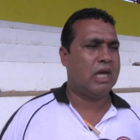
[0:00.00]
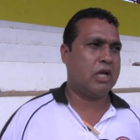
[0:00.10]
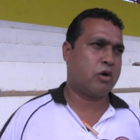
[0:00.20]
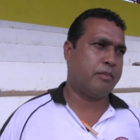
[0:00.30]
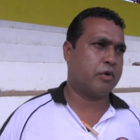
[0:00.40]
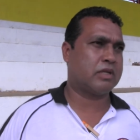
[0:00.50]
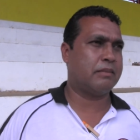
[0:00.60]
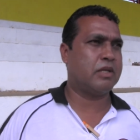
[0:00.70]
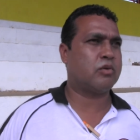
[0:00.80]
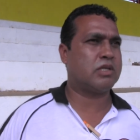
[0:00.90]
el
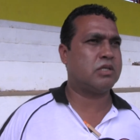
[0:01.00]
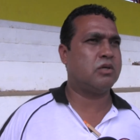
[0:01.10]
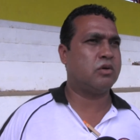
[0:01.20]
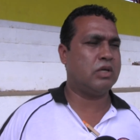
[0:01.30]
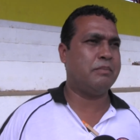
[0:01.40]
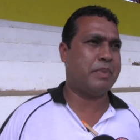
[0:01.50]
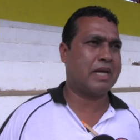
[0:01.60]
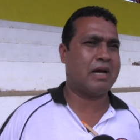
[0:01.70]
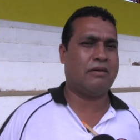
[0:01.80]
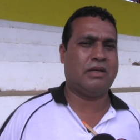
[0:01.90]
comportamiento ha sido
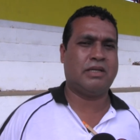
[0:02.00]
impecable.